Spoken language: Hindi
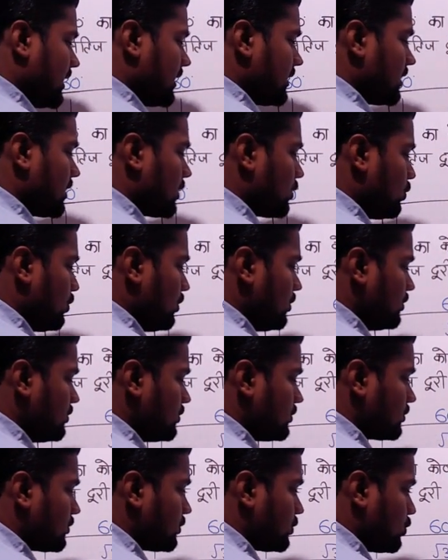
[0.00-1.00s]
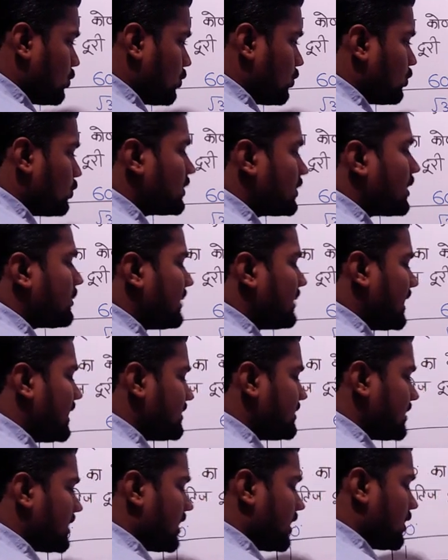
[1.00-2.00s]
अंडर रूट दो उधर वाला
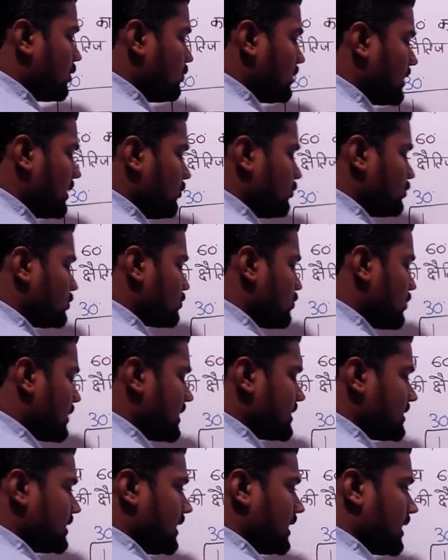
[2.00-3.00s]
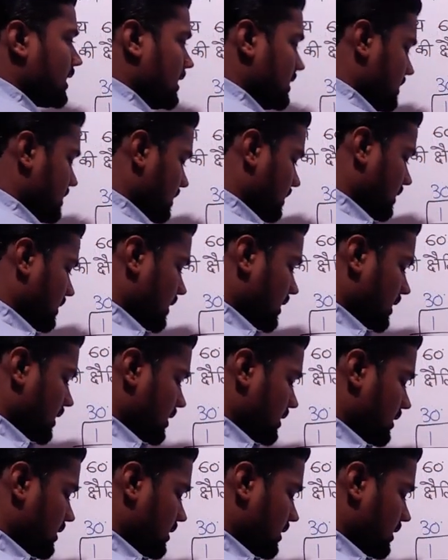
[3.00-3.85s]
सिखा रहा हूँ कि उसको कैसे निकाल सकते हैं